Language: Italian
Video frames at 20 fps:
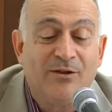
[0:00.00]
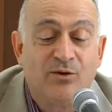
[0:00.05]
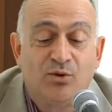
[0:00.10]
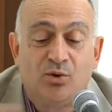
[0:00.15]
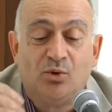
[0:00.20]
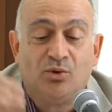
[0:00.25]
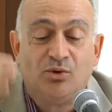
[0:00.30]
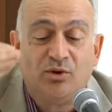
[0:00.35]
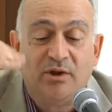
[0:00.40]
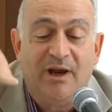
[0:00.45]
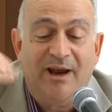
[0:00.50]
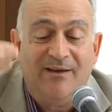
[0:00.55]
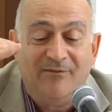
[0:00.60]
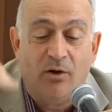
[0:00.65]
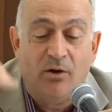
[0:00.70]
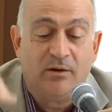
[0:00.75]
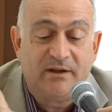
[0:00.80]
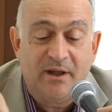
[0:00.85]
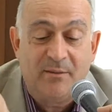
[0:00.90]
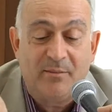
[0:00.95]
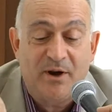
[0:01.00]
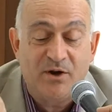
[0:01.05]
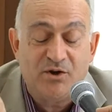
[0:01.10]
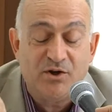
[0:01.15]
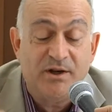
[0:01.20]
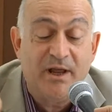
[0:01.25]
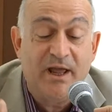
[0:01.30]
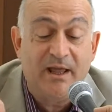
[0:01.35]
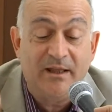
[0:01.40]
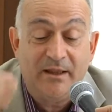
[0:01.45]
a tutte le volte
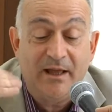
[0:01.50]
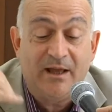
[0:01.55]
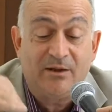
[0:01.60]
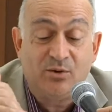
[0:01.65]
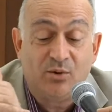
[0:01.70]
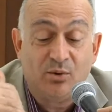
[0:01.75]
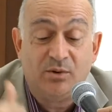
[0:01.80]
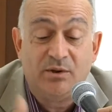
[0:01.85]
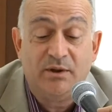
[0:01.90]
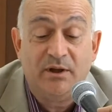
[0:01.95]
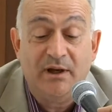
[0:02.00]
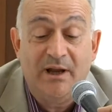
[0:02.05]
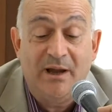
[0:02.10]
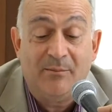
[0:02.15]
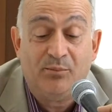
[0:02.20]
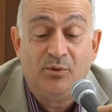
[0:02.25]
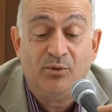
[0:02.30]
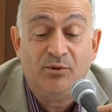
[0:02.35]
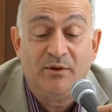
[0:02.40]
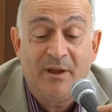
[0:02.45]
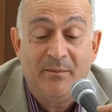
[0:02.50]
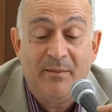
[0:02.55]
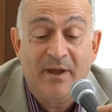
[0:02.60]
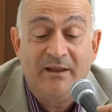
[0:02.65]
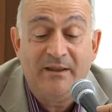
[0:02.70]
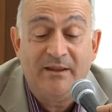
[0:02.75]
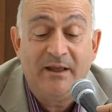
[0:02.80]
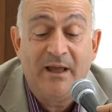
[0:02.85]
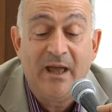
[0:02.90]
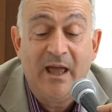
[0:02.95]
precedenti, a tutti gli
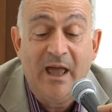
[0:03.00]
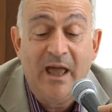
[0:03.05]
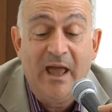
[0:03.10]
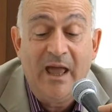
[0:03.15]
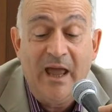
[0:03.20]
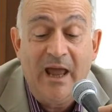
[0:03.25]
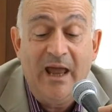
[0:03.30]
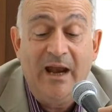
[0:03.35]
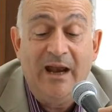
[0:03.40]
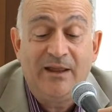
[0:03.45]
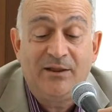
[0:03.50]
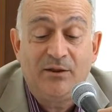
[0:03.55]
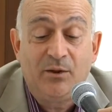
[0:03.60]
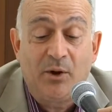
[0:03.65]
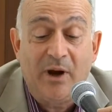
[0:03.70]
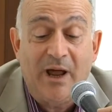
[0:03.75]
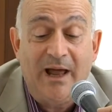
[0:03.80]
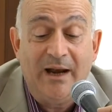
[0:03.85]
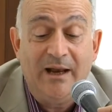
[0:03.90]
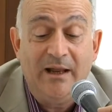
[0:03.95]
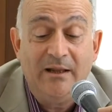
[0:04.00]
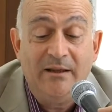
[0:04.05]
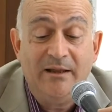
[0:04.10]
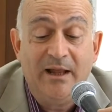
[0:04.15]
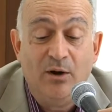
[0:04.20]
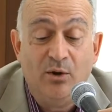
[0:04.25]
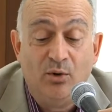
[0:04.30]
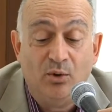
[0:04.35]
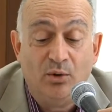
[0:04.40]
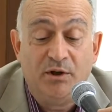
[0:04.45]
appuntamenti elettorali
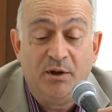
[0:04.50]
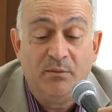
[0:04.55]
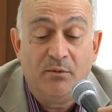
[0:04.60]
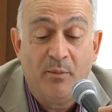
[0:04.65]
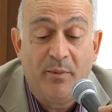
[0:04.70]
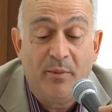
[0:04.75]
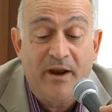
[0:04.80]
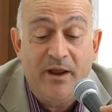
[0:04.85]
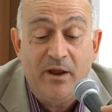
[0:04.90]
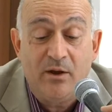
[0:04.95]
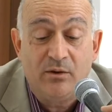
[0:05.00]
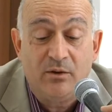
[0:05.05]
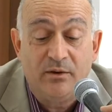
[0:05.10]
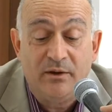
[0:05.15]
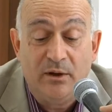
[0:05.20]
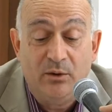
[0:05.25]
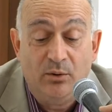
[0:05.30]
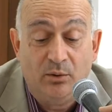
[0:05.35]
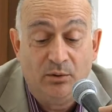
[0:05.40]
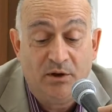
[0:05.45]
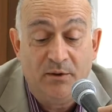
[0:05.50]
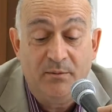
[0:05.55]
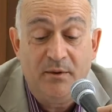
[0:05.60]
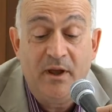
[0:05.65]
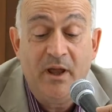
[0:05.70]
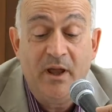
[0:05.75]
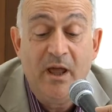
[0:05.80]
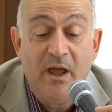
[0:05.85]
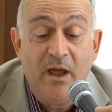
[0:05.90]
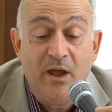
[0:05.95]
dell'ultimo periodo, degli
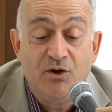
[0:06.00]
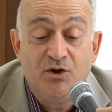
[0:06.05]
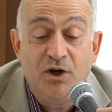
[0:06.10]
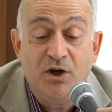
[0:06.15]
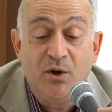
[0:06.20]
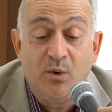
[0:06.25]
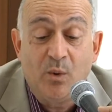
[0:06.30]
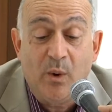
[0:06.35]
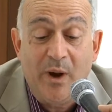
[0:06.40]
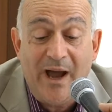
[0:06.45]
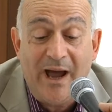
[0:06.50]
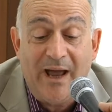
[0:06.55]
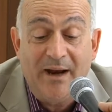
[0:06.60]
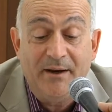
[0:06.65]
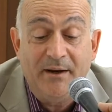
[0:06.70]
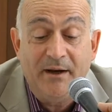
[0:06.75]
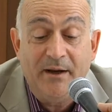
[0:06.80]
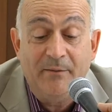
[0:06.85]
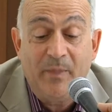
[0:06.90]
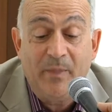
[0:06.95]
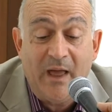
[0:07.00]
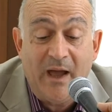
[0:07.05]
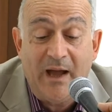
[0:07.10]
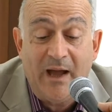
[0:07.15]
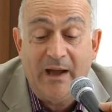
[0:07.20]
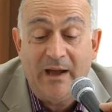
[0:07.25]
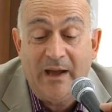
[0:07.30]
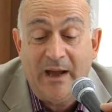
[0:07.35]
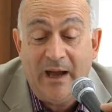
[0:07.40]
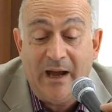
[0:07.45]
ultimi cinque anni
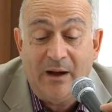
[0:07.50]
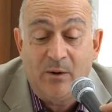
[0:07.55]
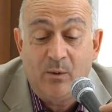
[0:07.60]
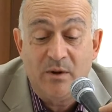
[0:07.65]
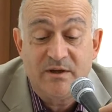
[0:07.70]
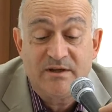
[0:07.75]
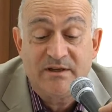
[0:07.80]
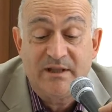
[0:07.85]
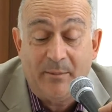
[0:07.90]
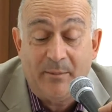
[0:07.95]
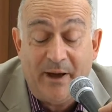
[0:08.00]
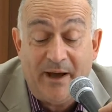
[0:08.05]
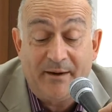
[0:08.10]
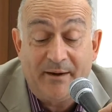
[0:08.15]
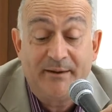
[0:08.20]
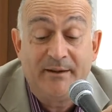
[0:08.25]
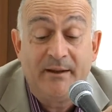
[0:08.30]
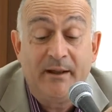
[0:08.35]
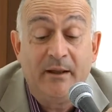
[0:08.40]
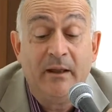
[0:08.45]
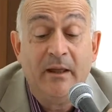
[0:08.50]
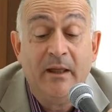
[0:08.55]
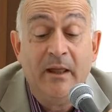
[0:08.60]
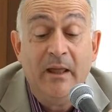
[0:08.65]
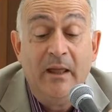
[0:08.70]
a, a questa parte.